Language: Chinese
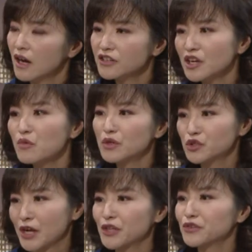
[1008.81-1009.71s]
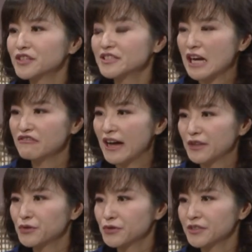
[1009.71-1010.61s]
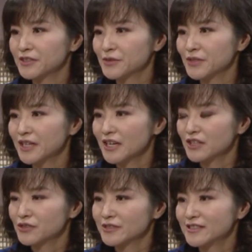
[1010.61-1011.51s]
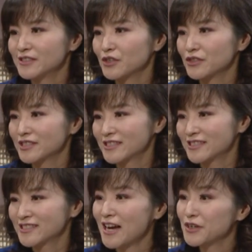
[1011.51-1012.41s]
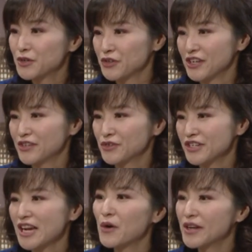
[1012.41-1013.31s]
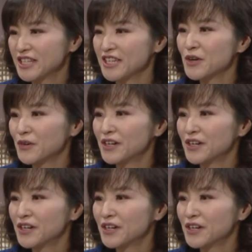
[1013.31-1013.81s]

这样，好像我们传统的想法都觉得说，就是只有上学，学校会提供